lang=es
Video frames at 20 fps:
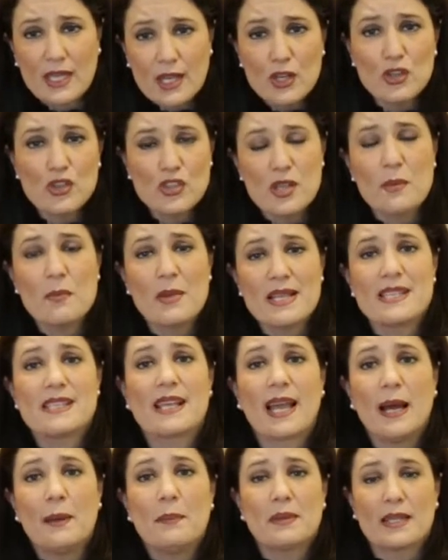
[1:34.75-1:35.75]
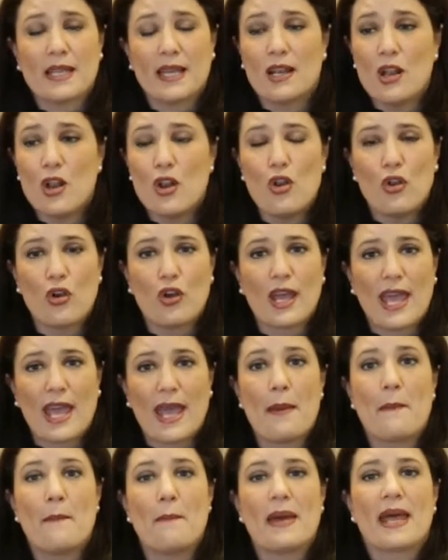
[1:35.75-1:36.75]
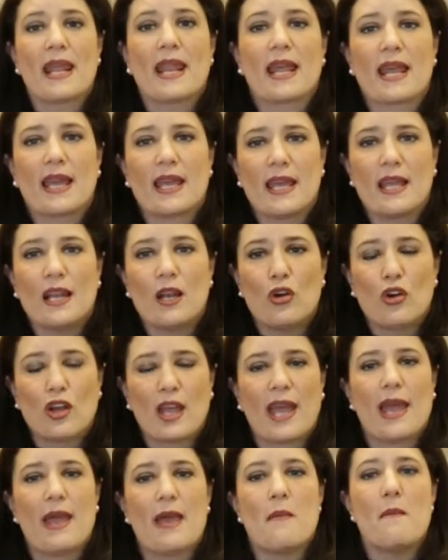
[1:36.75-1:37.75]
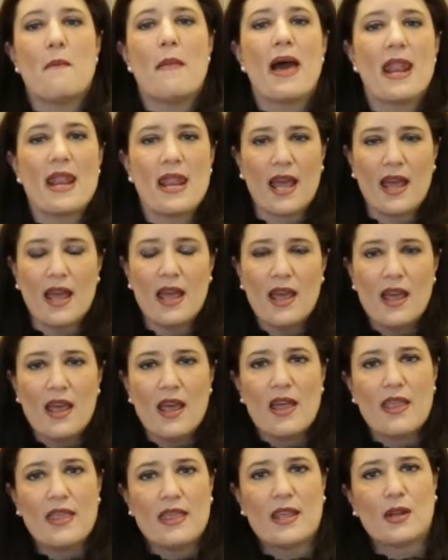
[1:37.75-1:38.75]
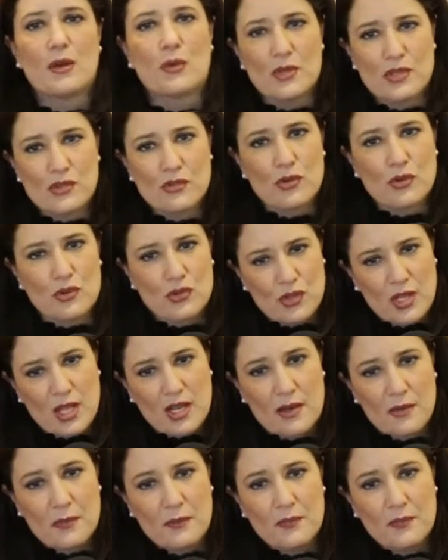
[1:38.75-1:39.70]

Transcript: los demás captan lo que emerge, lo que emana de nuestro ser.